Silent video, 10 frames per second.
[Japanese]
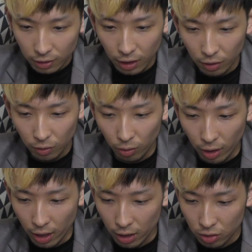結
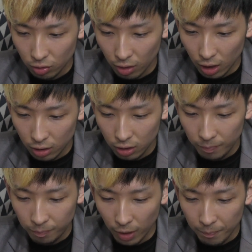構ね、ちょっと
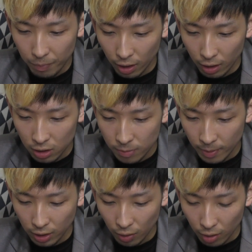いっぱいいっぱいな感じ
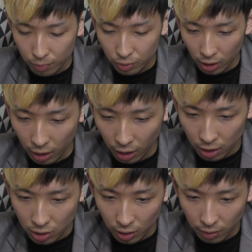しますけどね、ぶっけた
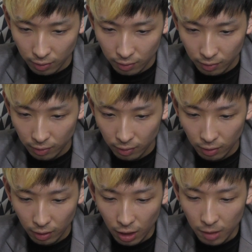話。
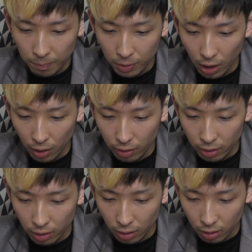レイピアよ
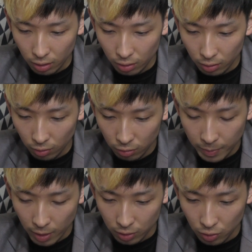り、
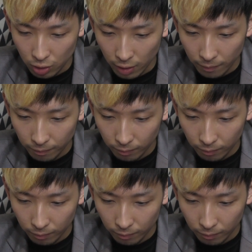ロングスピアのが強いんじゃない